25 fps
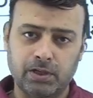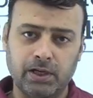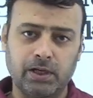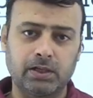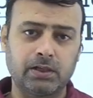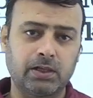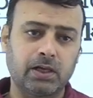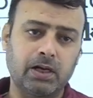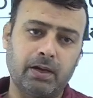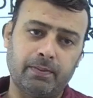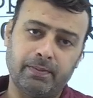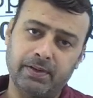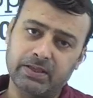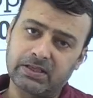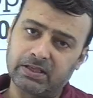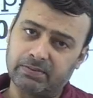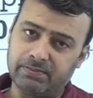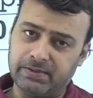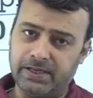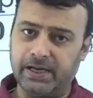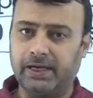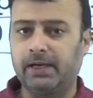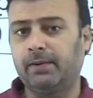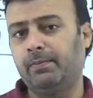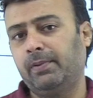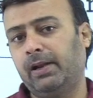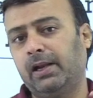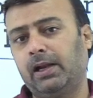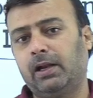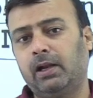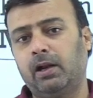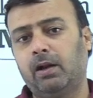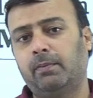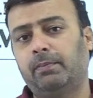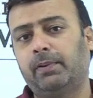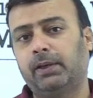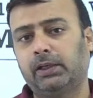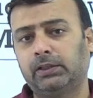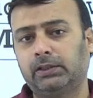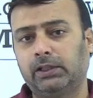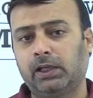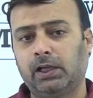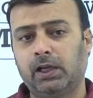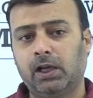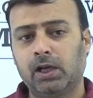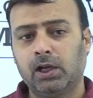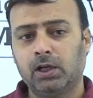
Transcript: अंदर हमें सब्जेक्ट भी लिखना पड़ता है